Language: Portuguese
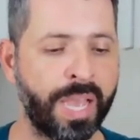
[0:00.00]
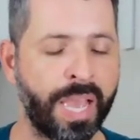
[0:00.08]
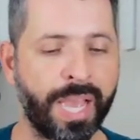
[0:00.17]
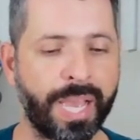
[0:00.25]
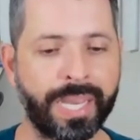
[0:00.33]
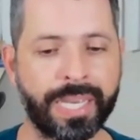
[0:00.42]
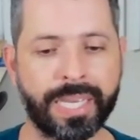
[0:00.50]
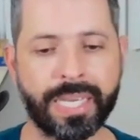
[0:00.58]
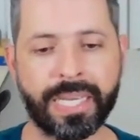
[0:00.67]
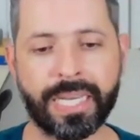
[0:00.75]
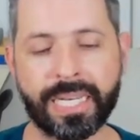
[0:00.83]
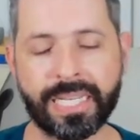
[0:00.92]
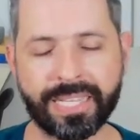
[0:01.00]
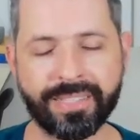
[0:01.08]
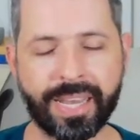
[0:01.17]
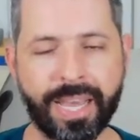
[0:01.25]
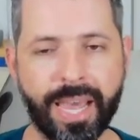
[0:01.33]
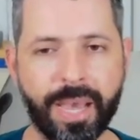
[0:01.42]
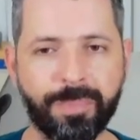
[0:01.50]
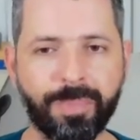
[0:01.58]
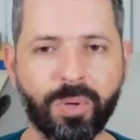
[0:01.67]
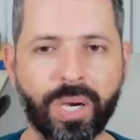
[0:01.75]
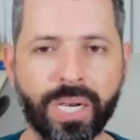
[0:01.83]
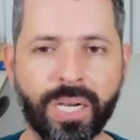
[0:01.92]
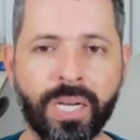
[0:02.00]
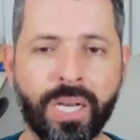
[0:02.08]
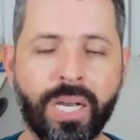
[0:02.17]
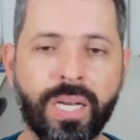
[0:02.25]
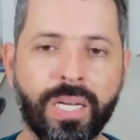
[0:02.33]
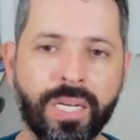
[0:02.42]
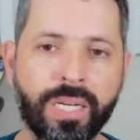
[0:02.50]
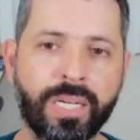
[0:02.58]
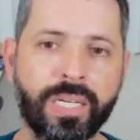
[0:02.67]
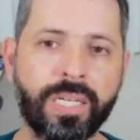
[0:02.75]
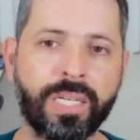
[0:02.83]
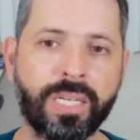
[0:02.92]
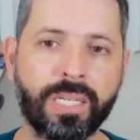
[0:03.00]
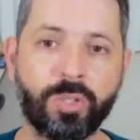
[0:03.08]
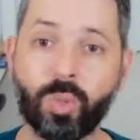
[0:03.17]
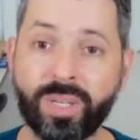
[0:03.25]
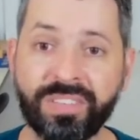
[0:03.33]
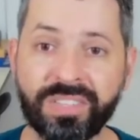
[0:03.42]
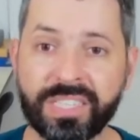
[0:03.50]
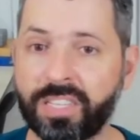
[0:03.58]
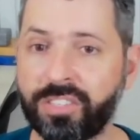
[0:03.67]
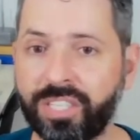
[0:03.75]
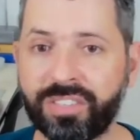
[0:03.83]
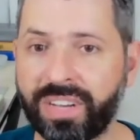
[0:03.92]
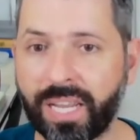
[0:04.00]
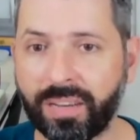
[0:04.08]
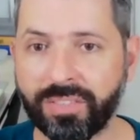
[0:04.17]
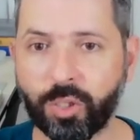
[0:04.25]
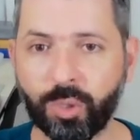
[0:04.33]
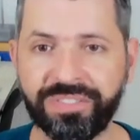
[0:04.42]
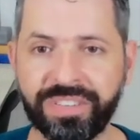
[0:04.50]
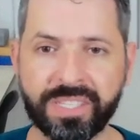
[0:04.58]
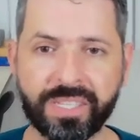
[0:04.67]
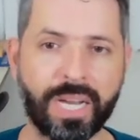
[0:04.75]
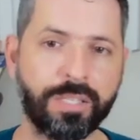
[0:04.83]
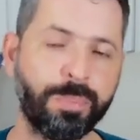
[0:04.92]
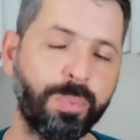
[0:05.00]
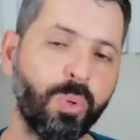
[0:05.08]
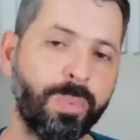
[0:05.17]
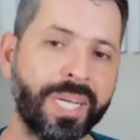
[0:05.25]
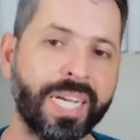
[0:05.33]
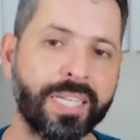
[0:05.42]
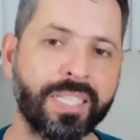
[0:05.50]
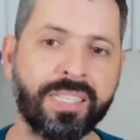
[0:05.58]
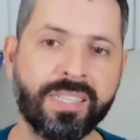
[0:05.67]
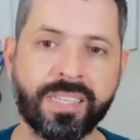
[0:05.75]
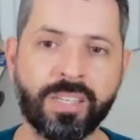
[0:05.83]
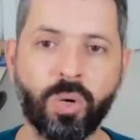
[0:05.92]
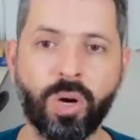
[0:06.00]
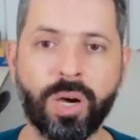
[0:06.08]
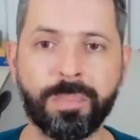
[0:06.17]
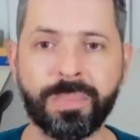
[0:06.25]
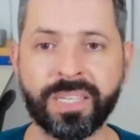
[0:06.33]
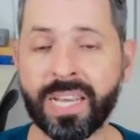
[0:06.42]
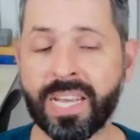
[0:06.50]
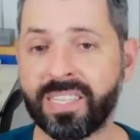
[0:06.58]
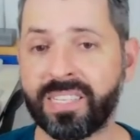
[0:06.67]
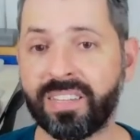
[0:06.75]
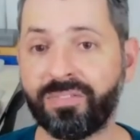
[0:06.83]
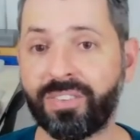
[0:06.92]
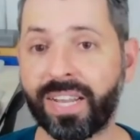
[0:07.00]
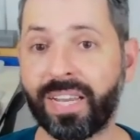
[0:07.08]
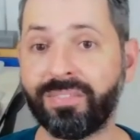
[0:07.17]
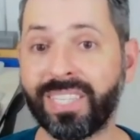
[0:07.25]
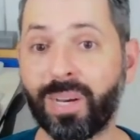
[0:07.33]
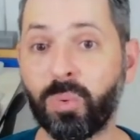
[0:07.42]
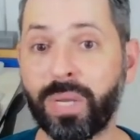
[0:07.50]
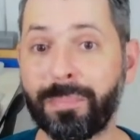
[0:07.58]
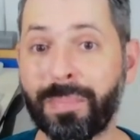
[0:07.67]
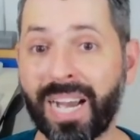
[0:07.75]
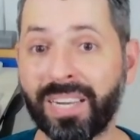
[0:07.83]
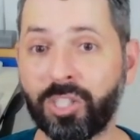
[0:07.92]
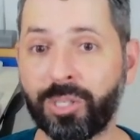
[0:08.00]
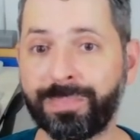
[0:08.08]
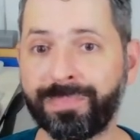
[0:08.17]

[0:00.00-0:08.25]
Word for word: É, nessa época, é, toda vez que a gente falava de universidade pública aqui em Sinop, você falava da Unemate.